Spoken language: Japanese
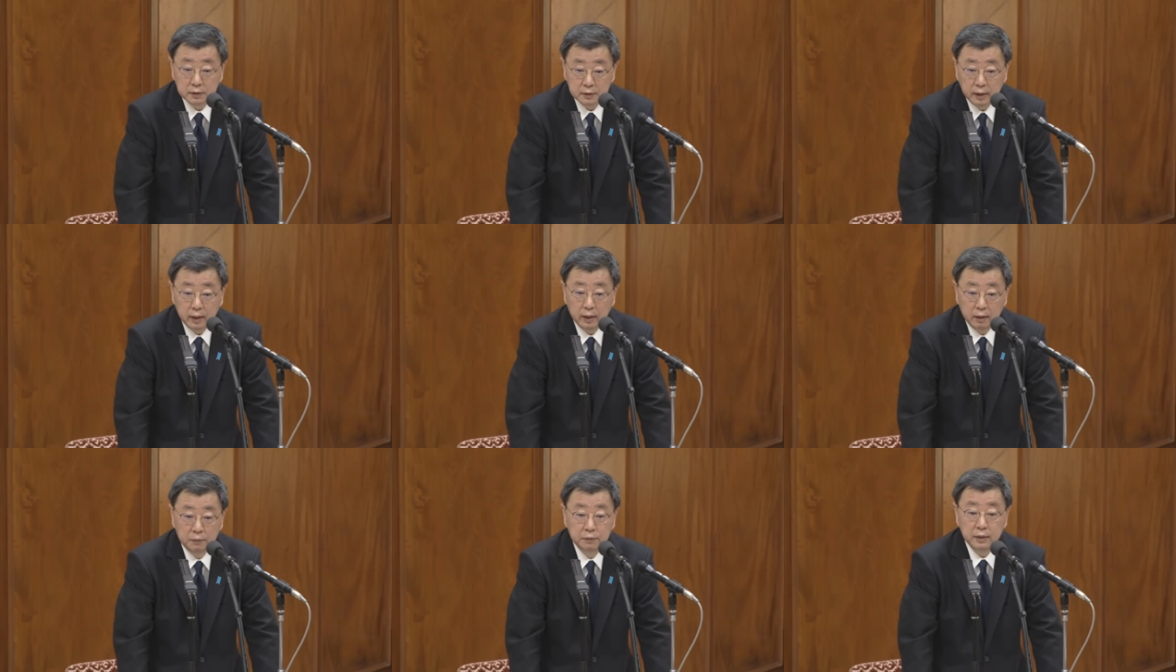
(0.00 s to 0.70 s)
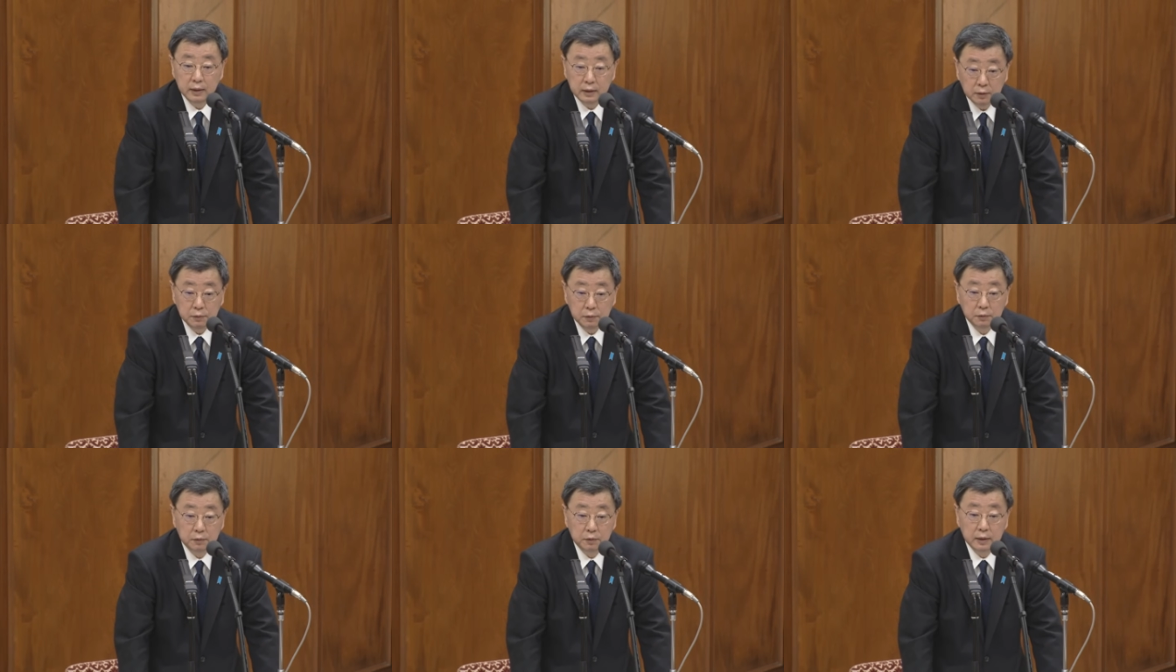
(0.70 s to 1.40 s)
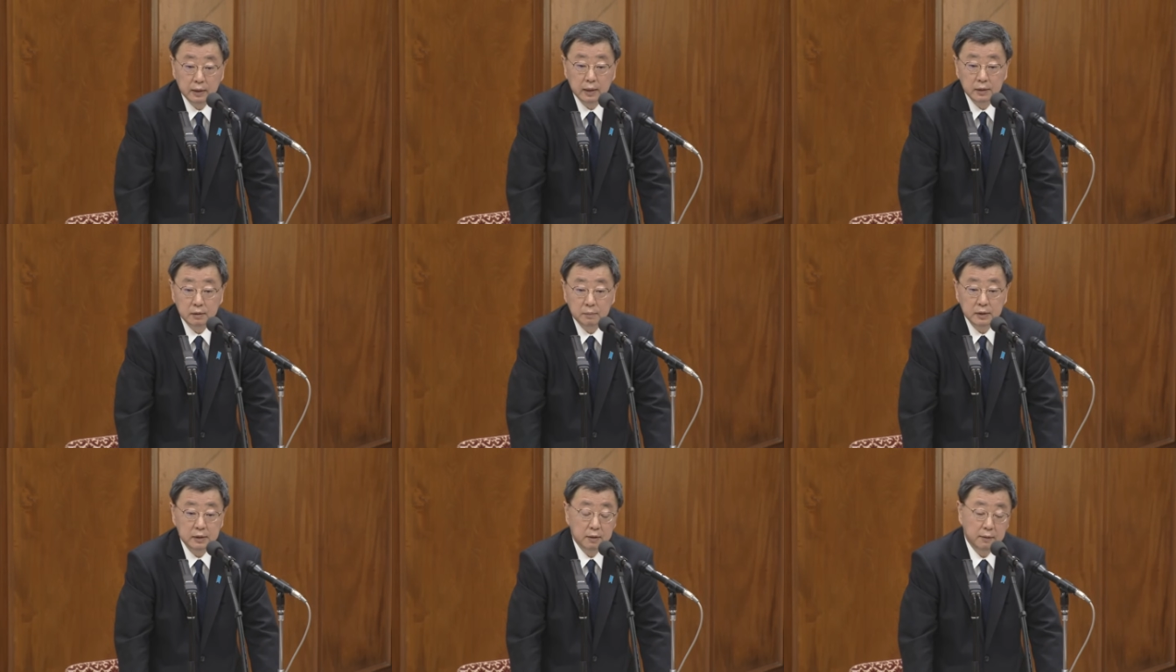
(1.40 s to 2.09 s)
まずですね、増えたというこ
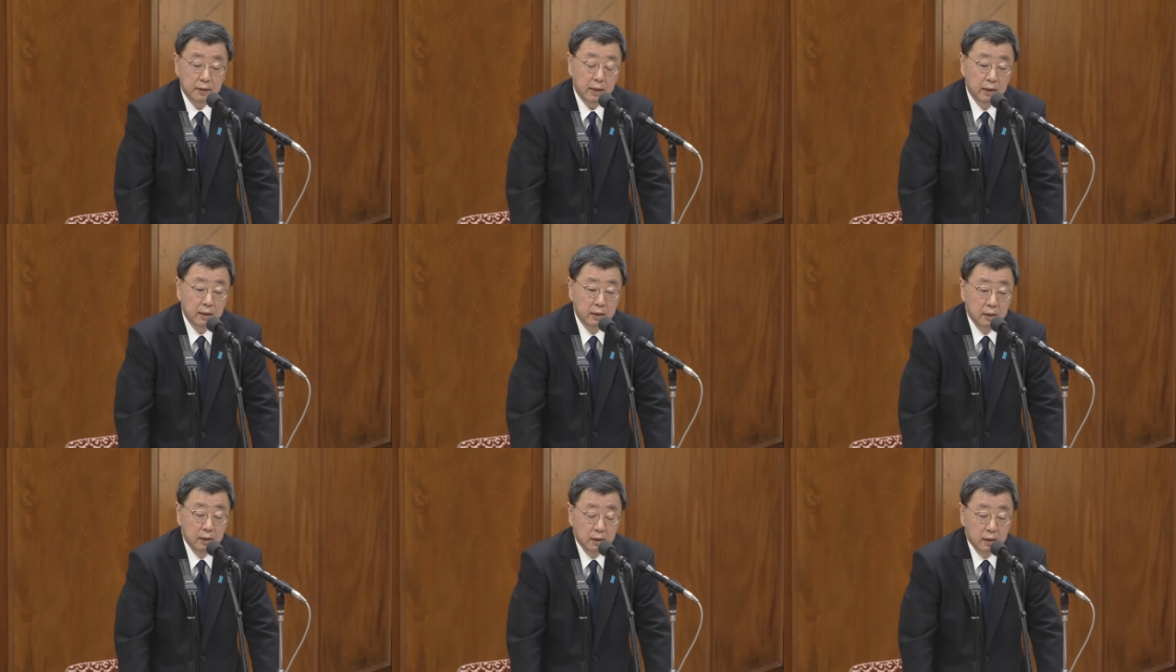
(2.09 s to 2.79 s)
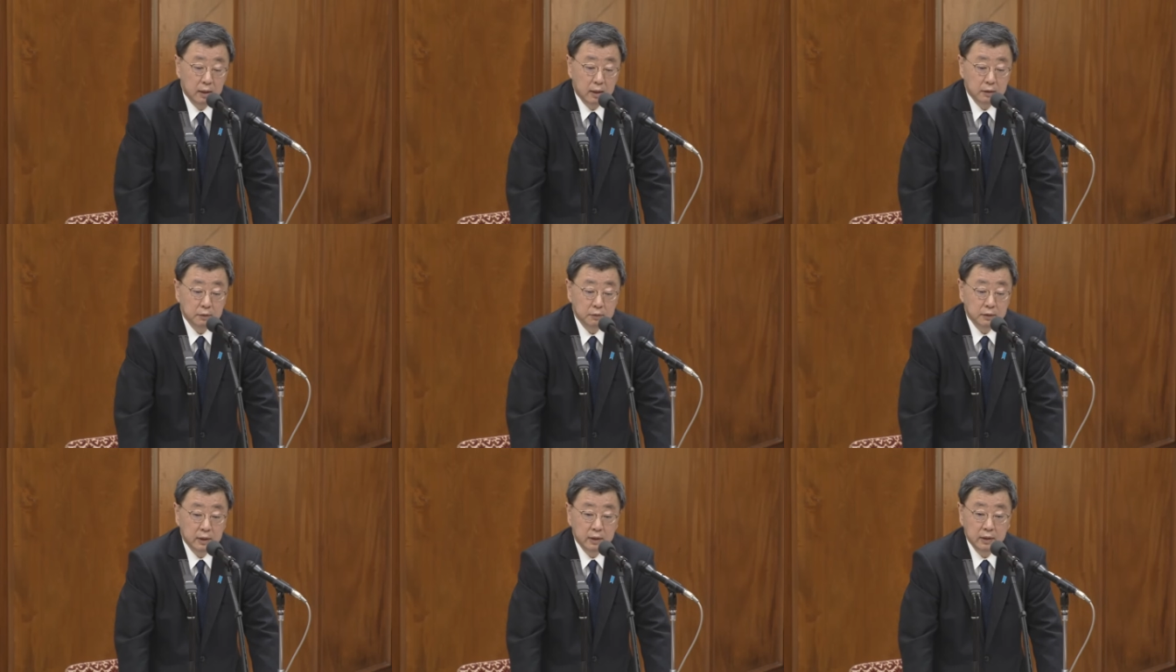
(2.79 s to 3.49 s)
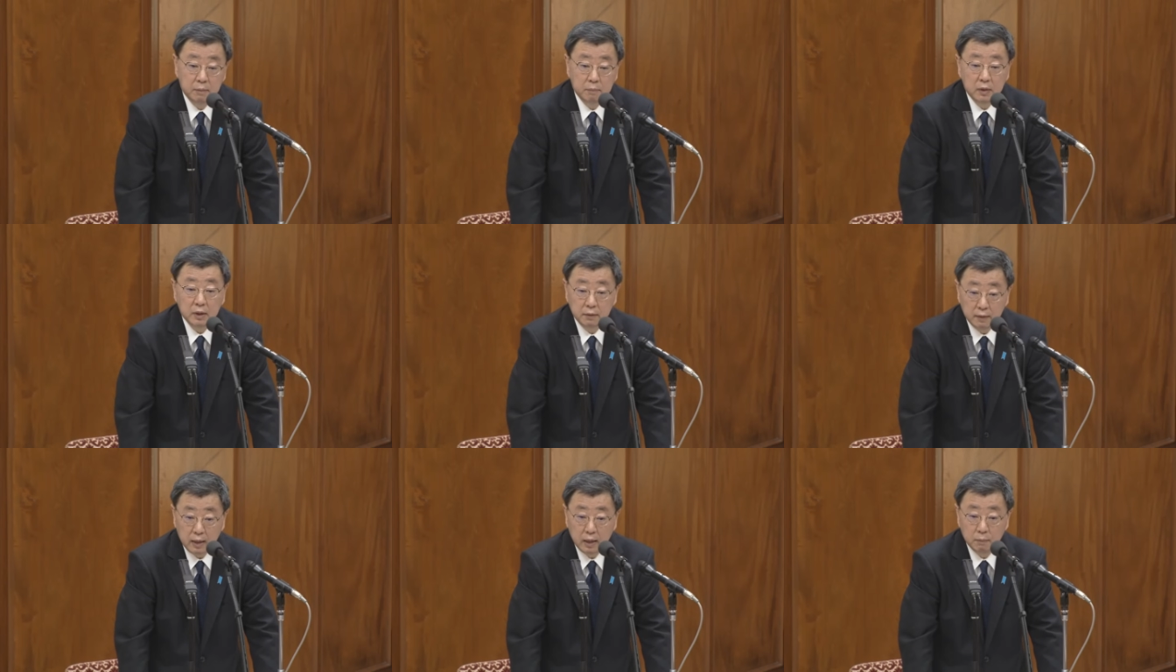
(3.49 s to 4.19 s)
とに関しましては、その
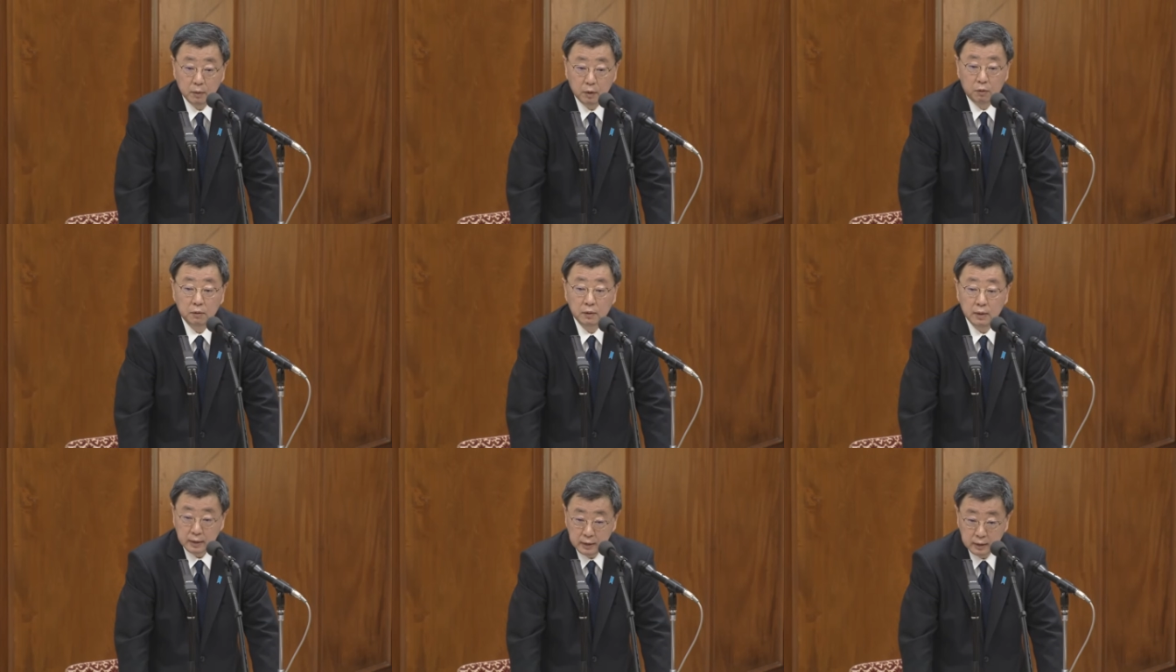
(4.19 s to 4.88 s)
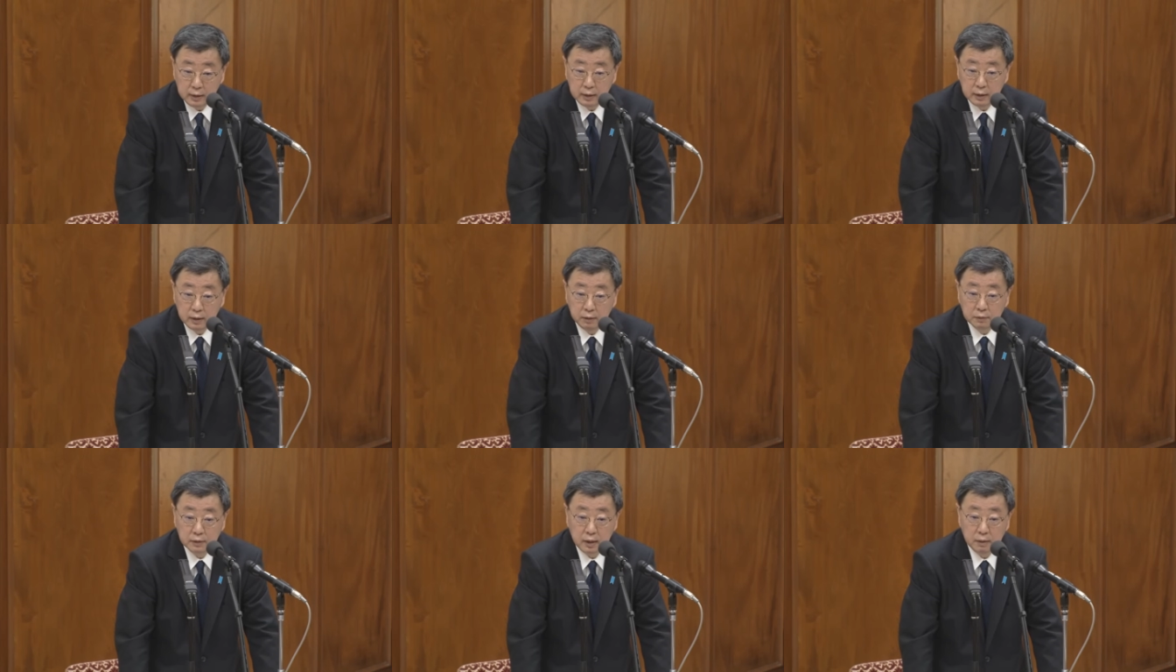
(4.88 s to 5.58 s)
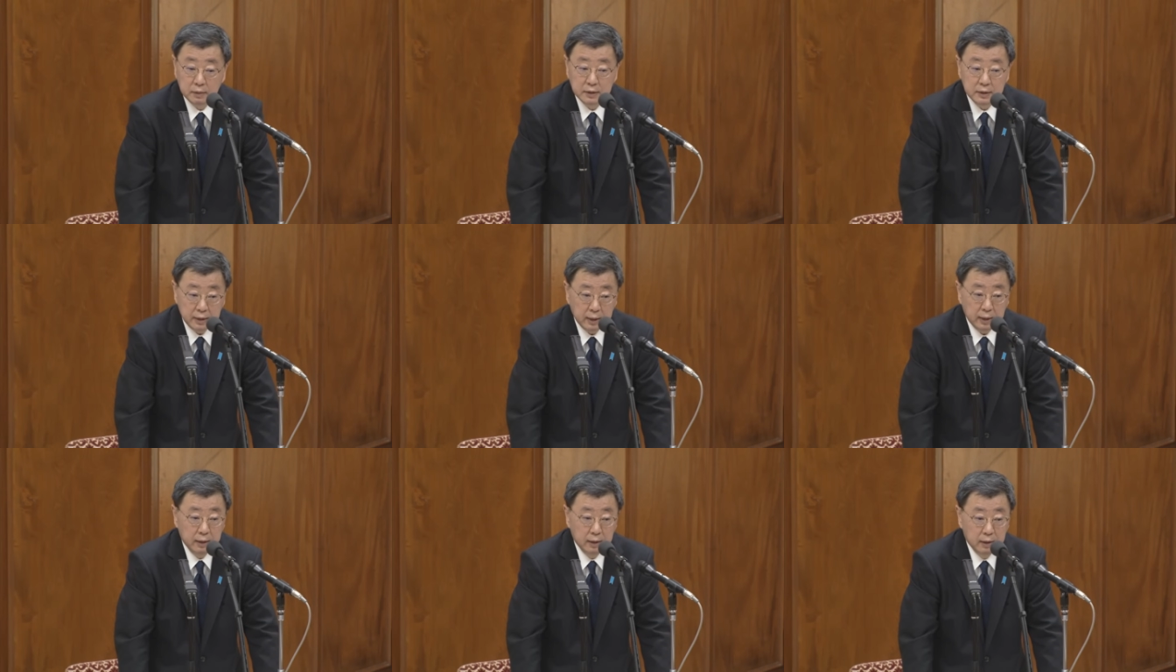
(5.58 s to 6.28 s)
前年まではコロナ期でご
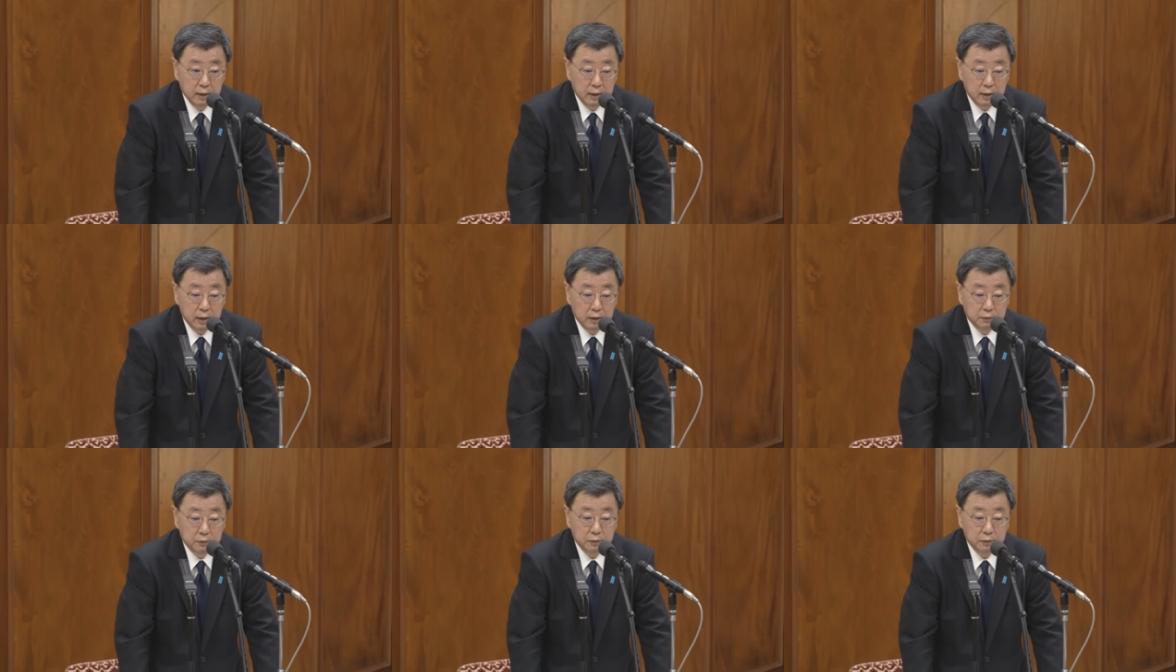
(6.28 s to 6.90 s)
ざいまして、